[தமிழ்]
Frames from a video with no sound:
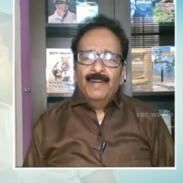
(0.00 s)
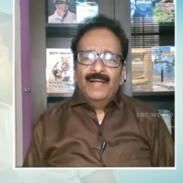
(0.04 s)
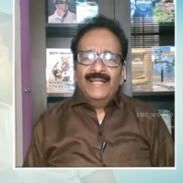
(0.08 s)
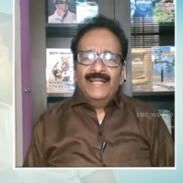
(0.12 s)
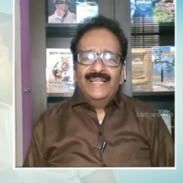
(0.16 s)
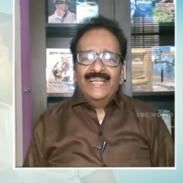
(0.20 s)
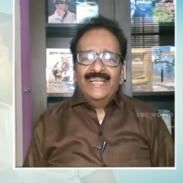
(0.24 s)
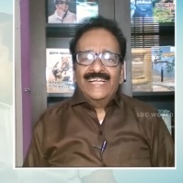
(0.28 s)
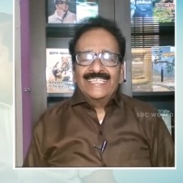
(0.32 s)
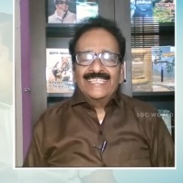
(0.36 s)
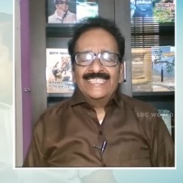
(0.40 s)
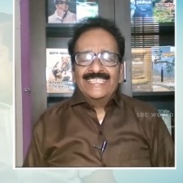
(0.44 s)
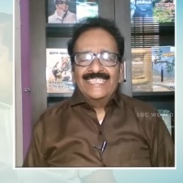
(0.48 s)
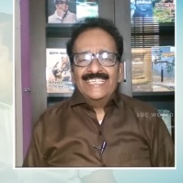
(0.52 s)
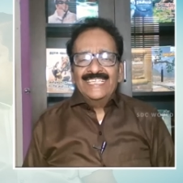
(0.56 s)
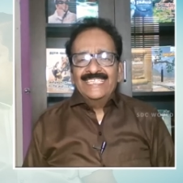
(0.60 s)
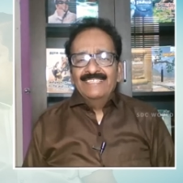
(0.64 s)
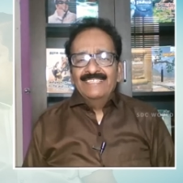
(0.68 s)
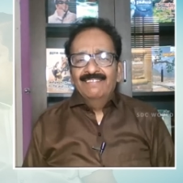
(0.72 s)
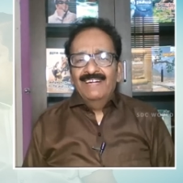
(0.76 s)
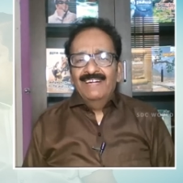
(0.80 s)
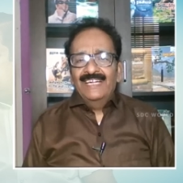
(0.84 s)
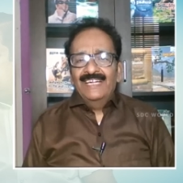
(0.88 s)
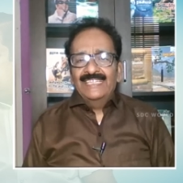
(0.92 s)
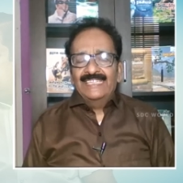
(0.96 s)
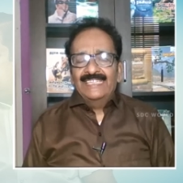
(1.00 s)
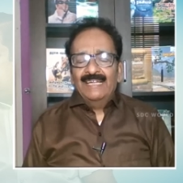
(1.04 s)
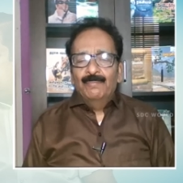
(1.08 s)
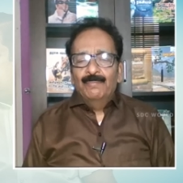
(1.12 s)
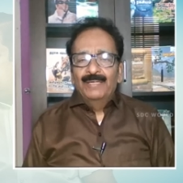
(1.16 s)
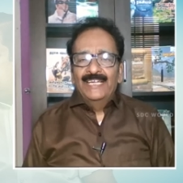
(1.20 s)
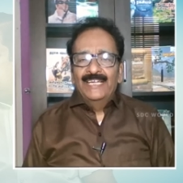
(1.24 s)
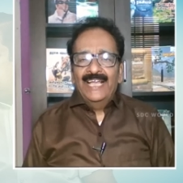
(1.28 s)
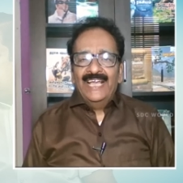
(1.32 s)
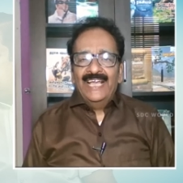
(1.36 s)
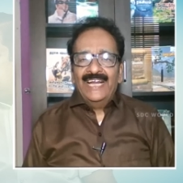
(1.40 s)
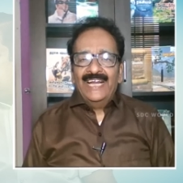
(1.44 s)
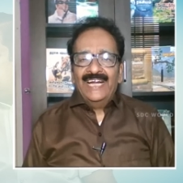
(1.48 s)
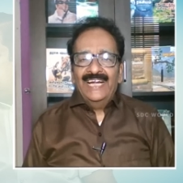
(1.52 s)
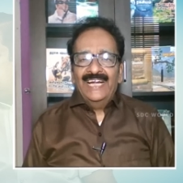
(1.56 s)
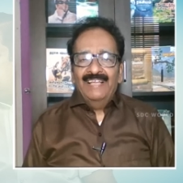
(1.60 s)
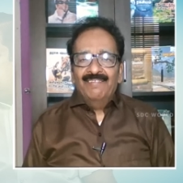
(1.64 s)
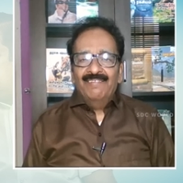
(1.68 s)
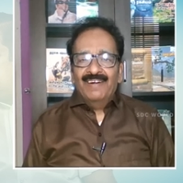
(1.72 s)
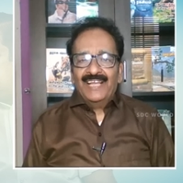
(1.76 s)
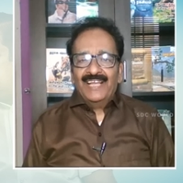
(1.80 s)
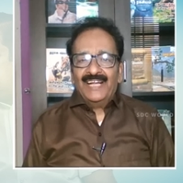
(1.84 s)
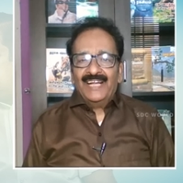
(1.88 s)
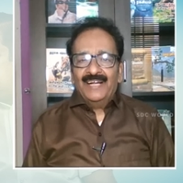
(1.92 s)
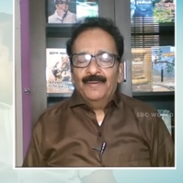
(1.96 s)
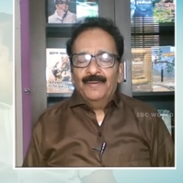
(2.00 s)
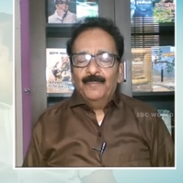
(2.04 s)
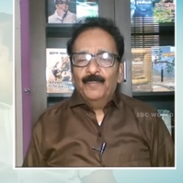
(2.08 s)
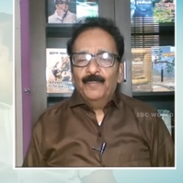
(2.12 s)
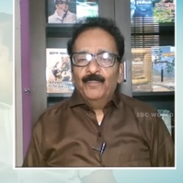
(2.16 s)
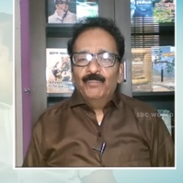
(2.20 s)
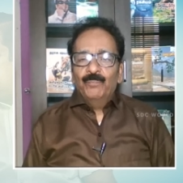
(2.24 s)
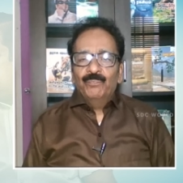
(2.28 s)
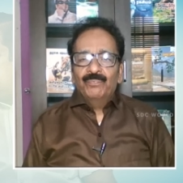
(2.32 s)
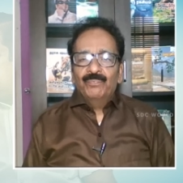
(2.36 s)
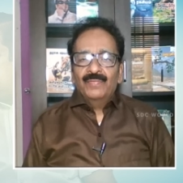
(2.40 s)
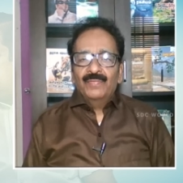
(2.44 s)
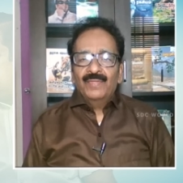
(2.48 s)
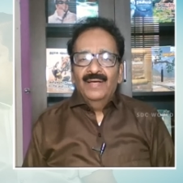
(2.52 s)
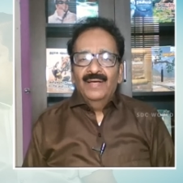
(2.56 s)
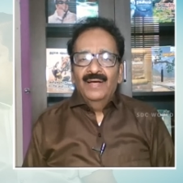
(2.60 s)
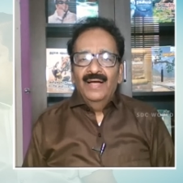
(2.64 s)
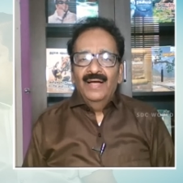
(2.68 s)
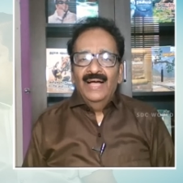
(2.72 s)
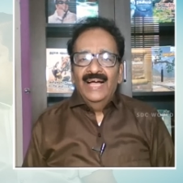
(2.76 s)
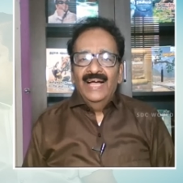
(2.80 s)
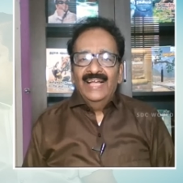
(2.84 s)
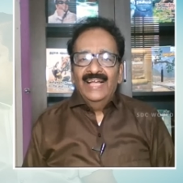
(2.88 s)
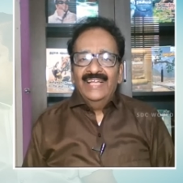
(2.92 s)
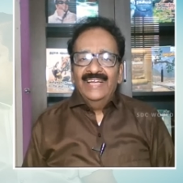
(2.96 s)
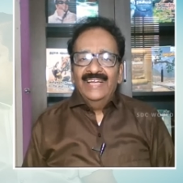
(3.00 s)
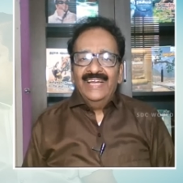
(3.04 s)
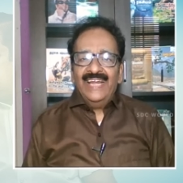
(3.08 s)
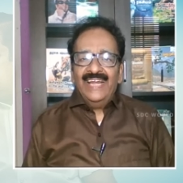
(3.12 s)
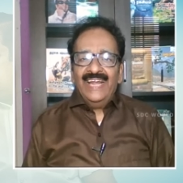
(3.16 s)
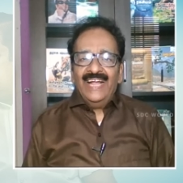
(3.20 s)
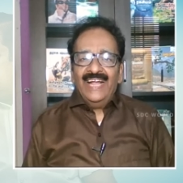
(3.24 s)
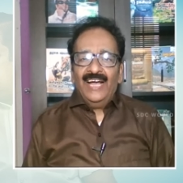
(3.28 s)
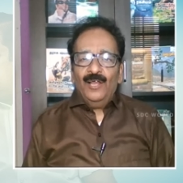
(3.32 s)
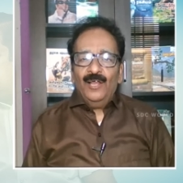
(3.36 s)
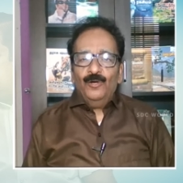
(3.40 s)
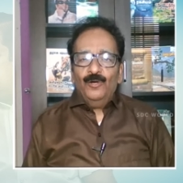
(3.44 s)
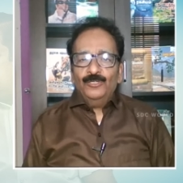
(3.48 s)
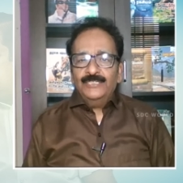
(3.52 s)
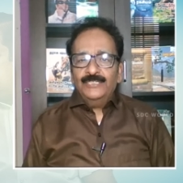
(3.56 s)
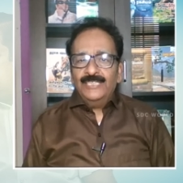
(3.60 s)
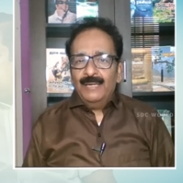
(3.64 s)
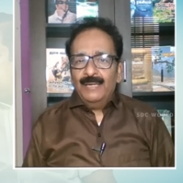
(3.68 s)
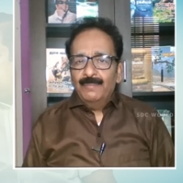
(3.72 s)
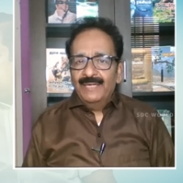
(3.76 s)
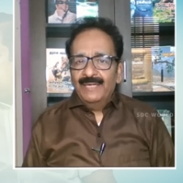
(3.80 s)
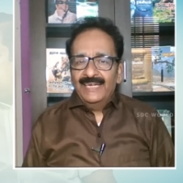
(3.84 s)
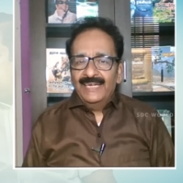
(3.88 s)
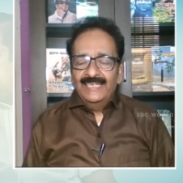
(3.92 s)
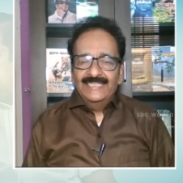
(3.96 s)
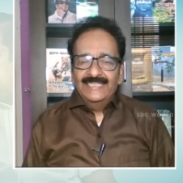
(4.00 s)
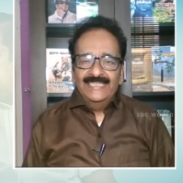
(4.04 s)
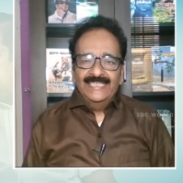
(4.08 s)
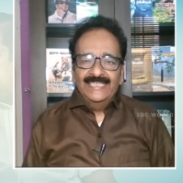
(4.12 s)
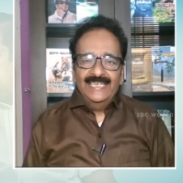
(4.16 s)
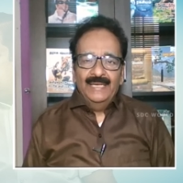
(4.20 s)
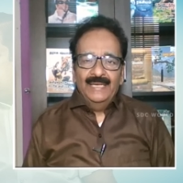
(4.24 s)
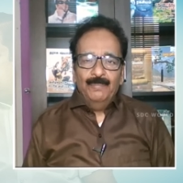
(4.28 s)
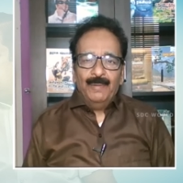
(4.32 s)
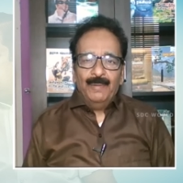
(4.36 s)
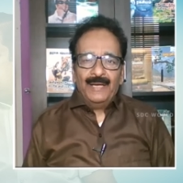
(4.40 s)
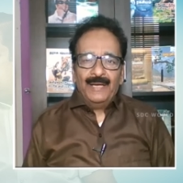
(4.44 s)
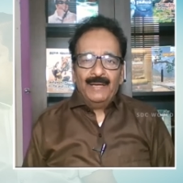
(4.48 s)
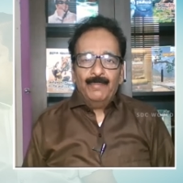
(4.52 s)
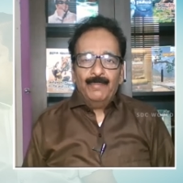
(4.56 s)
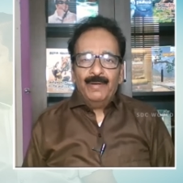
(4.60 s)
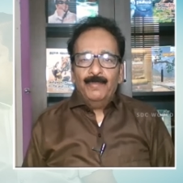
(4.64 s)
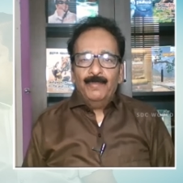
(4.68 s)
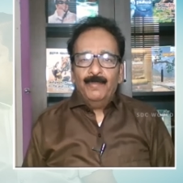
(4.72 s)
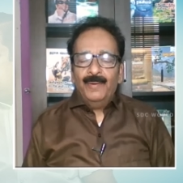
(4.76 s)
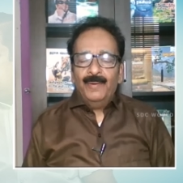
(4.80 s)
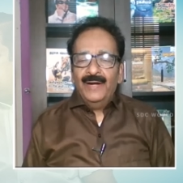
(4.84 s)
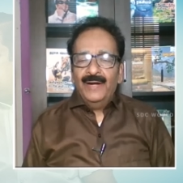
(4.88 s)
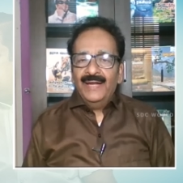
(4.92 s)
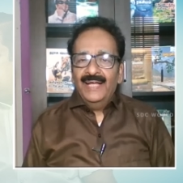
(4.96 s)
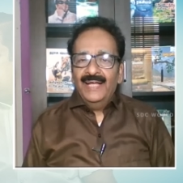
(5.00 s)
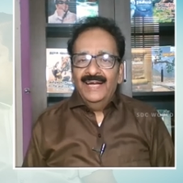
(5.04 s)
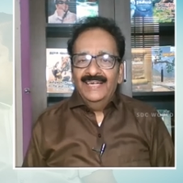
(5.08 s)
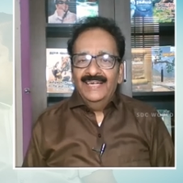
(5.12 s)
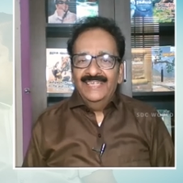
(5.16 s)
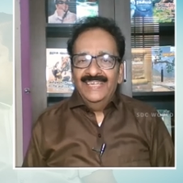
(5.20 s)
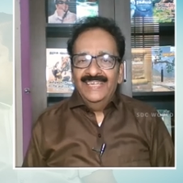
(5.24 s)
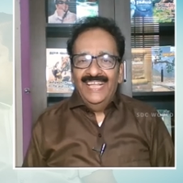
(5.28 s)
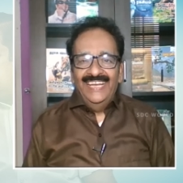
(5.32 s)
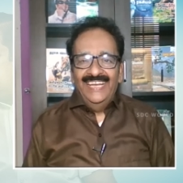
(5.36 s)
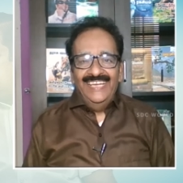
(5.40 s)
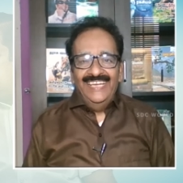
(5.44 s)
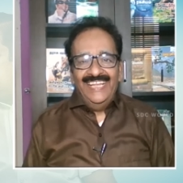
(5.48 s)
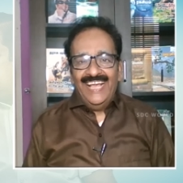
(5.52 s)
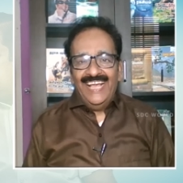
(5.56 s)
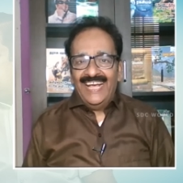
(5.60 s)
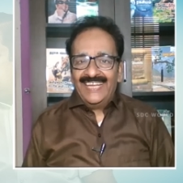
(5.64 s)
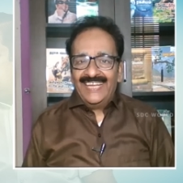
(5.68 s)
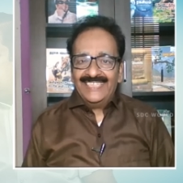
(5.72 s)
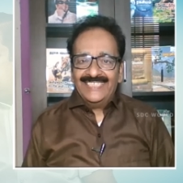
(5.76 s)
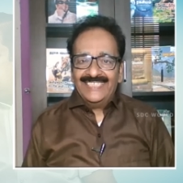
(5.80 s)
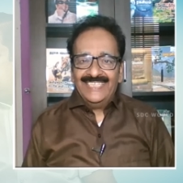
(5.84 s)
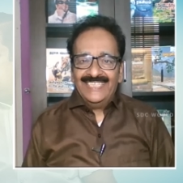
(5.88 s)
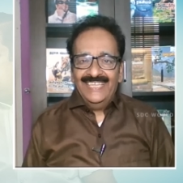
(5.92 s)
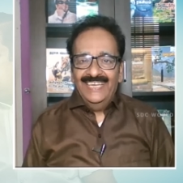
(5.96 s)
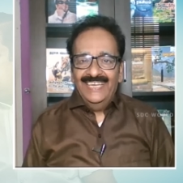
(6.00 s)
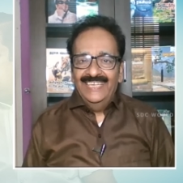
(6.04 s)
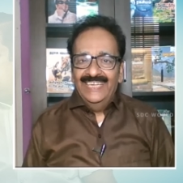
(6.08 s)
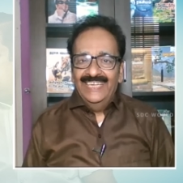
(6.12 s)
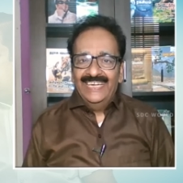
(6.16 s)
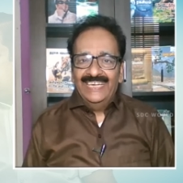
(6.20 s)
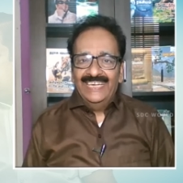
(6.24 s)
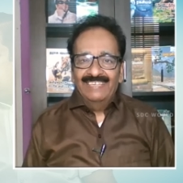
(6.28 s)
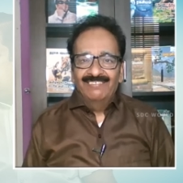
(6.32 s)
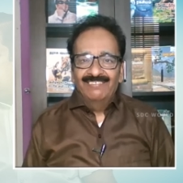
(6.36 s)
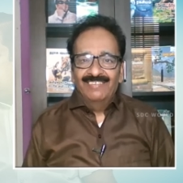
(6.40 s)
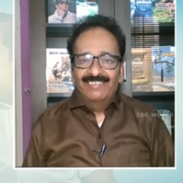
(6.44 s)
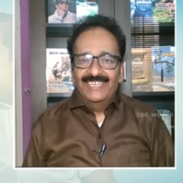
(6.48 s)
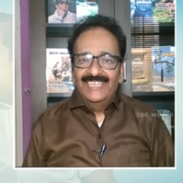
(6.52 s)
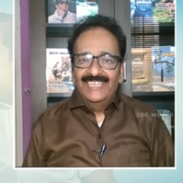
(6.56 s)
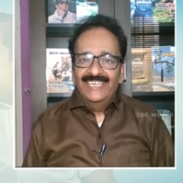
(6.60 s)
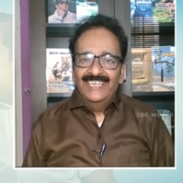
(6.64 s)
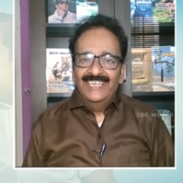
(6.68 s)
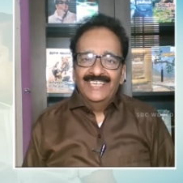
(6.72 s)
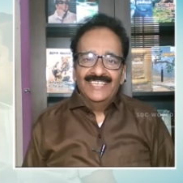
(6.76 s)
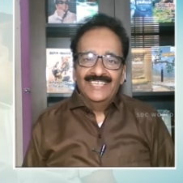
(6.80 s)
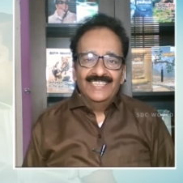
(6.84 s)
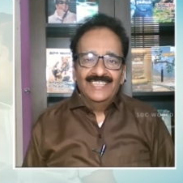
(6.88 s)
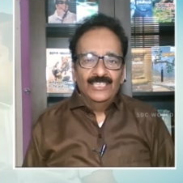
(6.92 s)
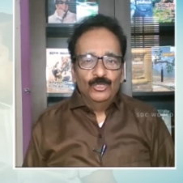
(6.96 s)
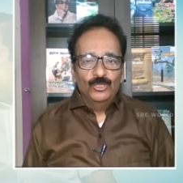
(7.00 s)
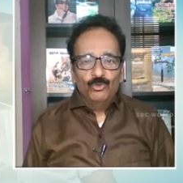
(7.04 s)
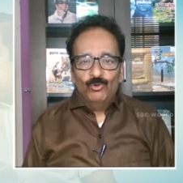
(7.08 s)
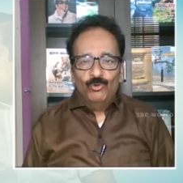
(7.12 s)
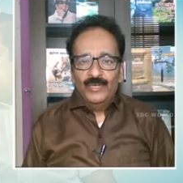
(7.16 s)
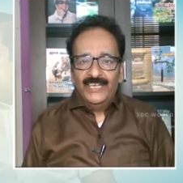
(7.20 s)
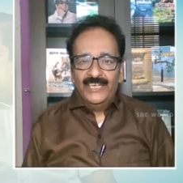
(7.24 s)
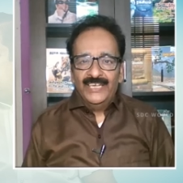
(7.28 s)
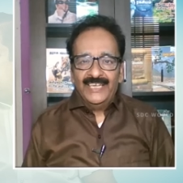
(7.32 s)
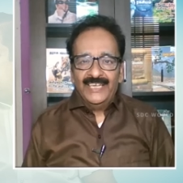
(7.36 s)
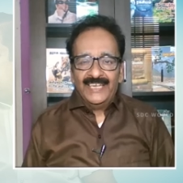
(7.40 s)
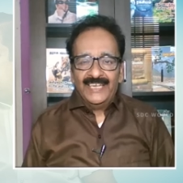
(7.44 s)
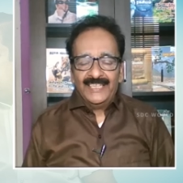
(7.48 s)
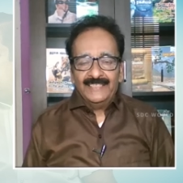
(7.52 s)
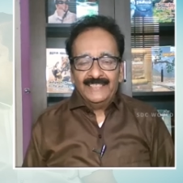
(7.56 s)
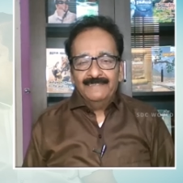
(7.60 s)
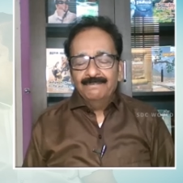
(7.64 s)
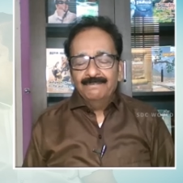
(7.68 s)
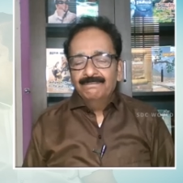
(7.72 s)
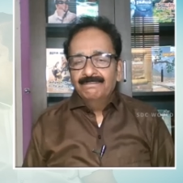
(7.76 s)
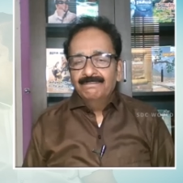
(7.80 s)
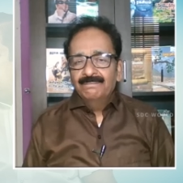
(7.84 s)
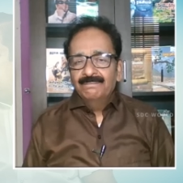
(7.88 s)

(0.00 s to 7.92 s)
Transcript: அன்பார்ந்த எஸ்டிசி வேர்ல்டு தமிழ் நேயர்களே வணக்கம் இன்றைய ஹலோஷாம் நிகழ்ச்சி பரபரப்பான டெல்லி அரசியல் நிகழ்வுகளிலிருந்து துவங்குகிறது